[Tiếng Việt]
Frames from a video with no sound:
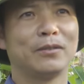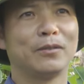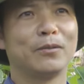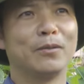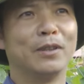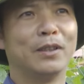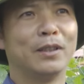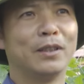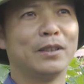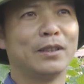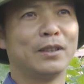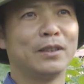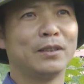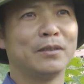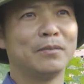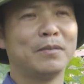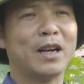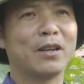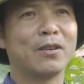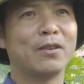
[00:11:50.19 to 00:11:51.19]
của
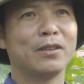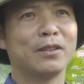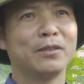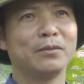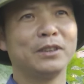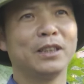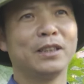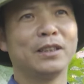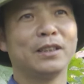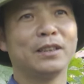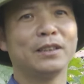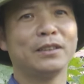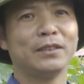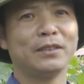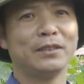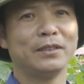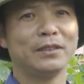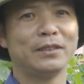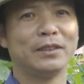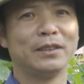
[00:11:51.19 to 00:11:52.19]
bà con nông dân ấy
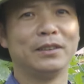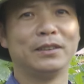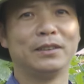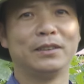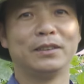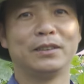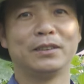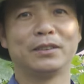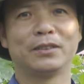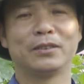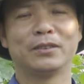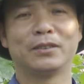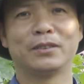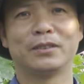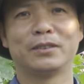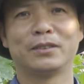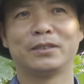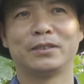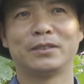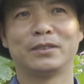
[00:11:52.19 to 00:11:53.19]
thì
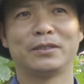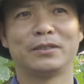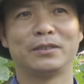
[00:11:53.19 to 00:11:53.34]
ờ,